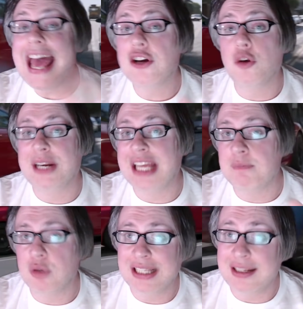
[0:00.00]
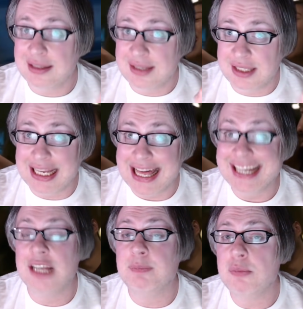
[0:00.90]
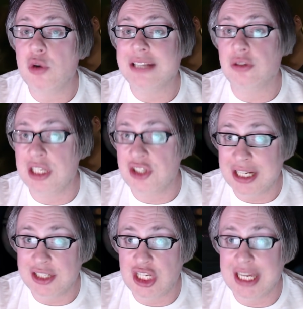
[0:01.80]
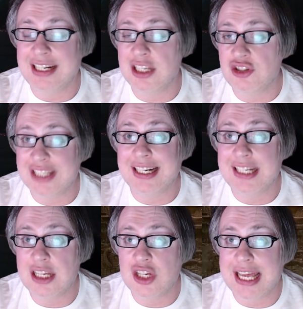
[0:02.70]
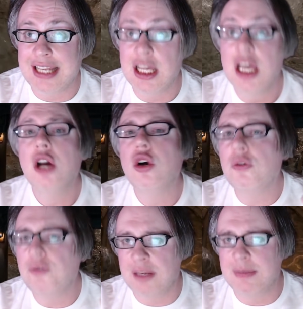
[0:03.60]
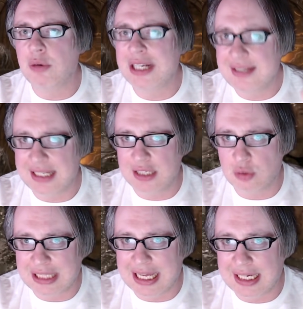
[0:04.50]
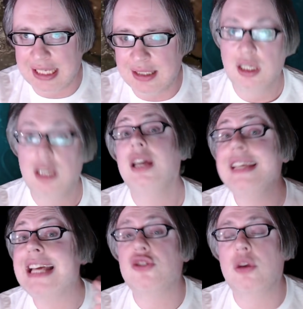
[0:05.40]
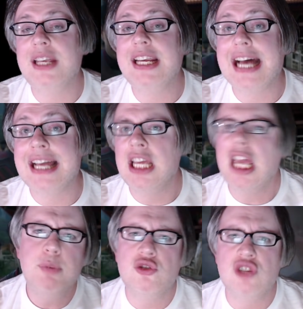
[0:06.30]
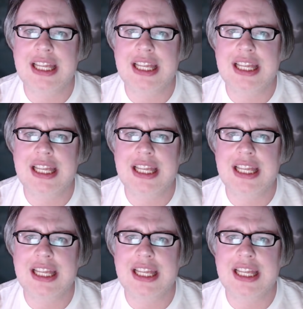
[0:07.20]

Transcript: Ecco perché è importante segnalare che il primo atto di Shang-Chi e la leggenda dei Dieci Anelli conferma quale sia il suo target. Gli asio-americani e più in